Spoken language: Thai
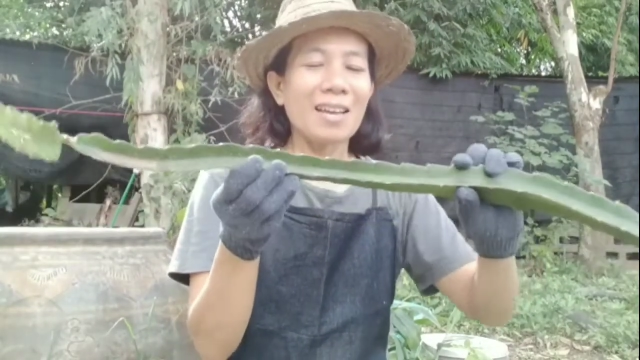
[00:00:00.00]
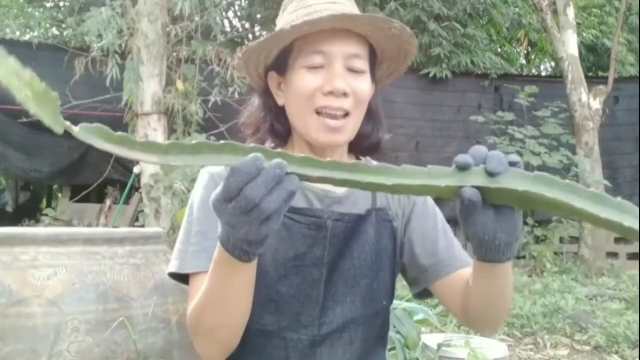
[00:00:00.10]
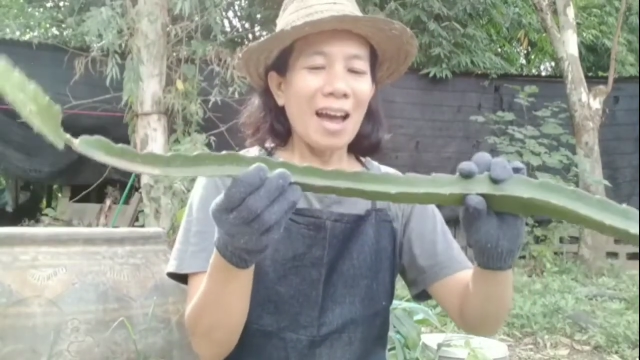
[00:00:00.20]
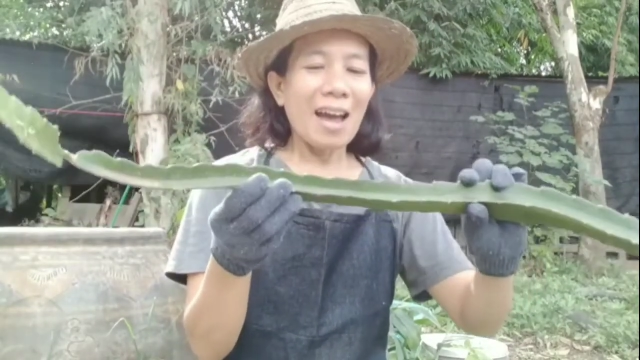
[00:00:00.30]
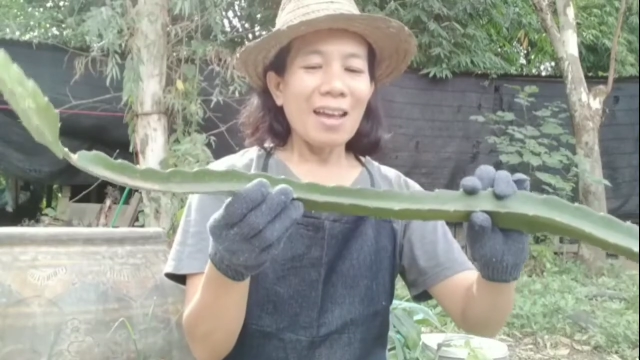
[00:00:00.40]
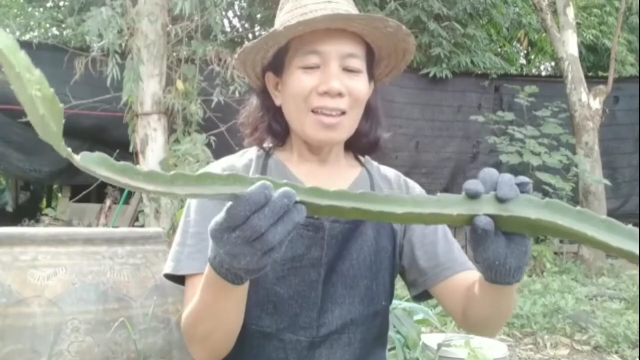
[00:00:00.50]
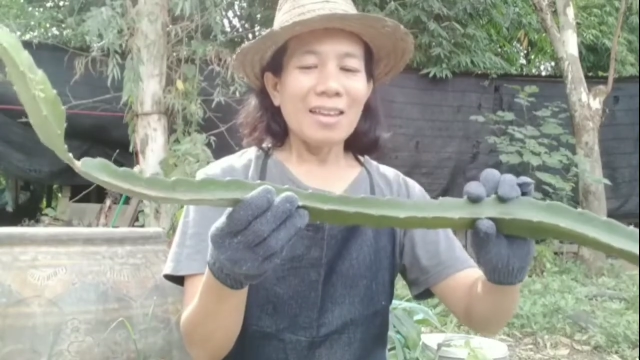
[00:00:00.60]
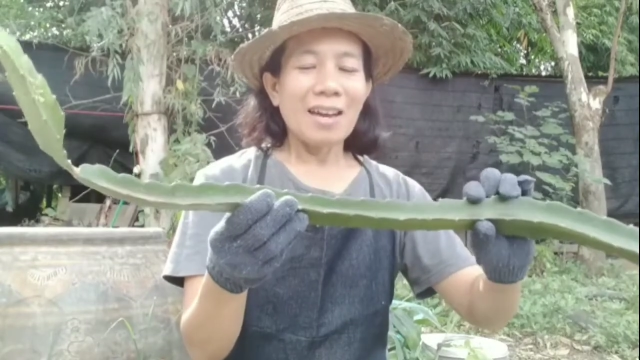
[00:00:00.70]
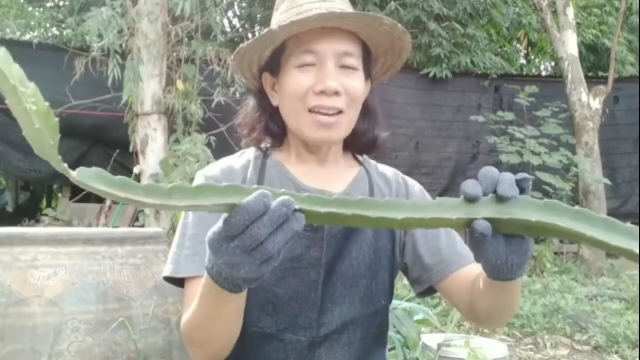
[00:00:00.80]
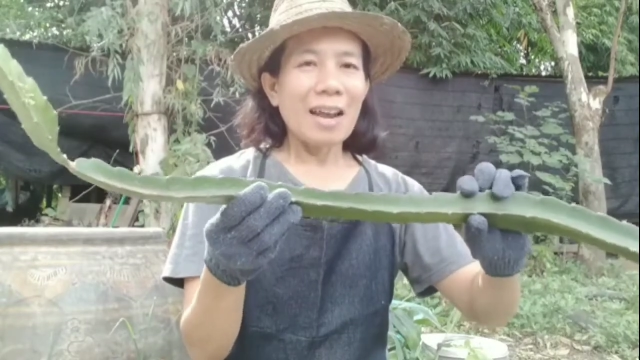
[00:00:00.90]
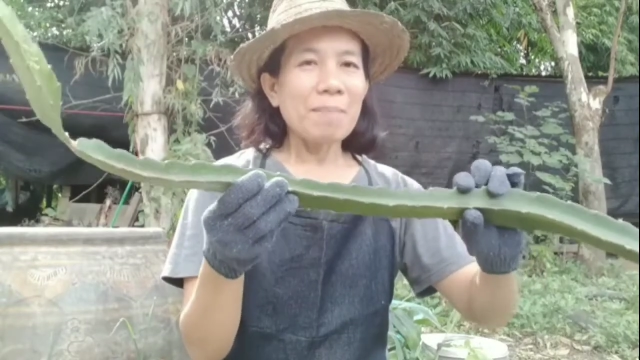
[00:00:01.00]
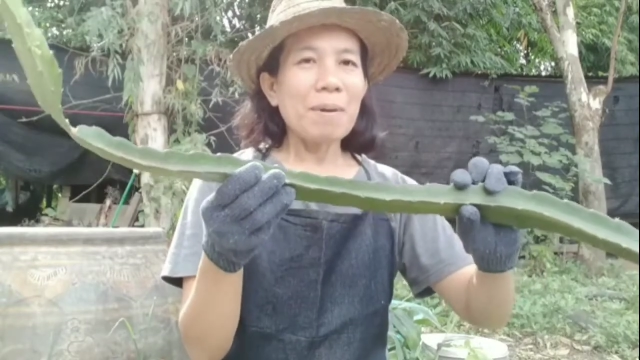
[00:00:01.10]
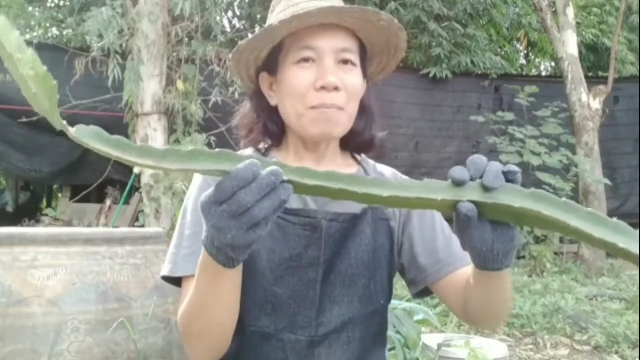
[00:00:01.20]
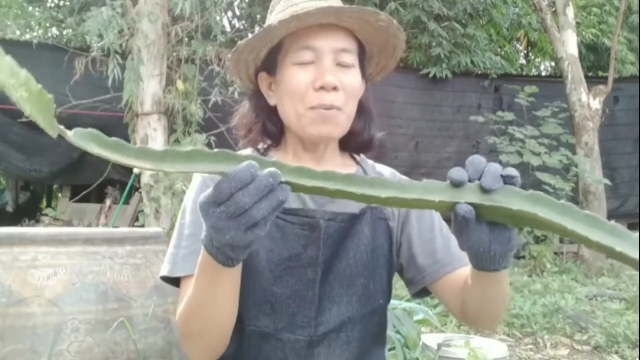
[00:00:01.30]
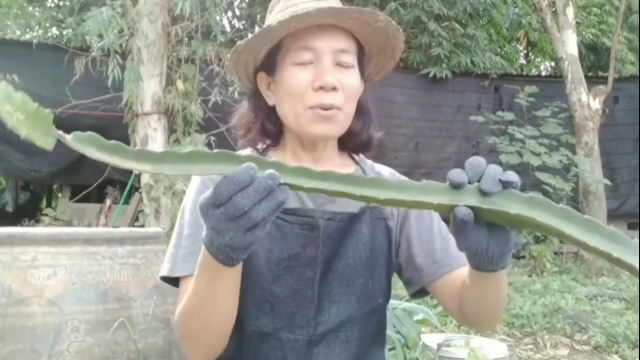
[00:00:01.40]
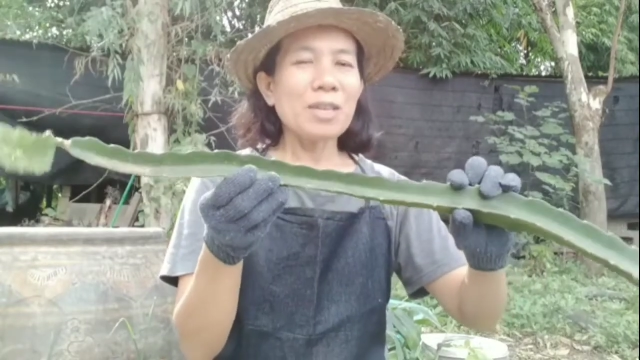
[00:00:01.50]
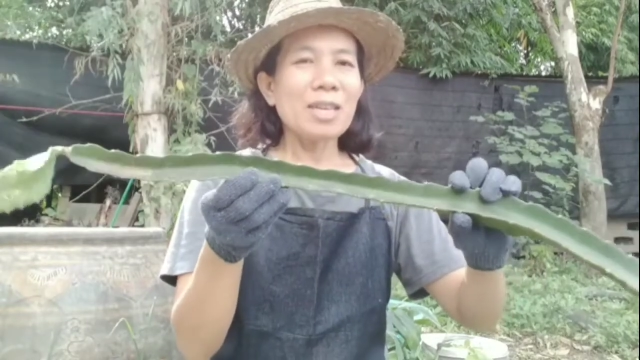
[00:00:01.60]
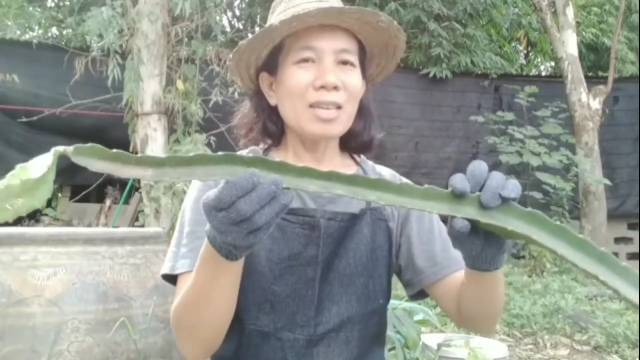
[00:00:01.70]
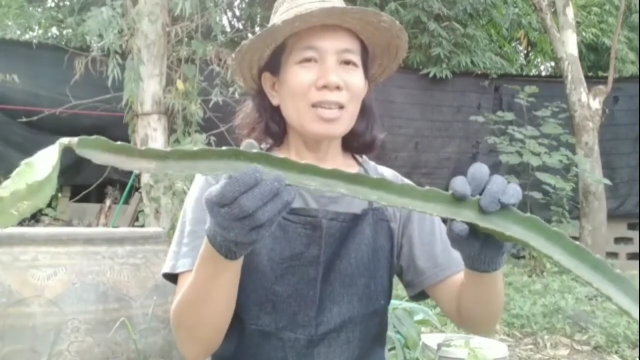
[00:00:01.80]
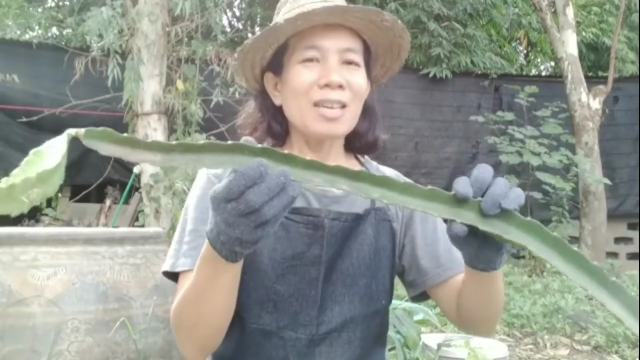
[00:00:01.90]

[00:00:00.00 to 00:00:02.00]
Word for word: ได้นำไปปลูกที่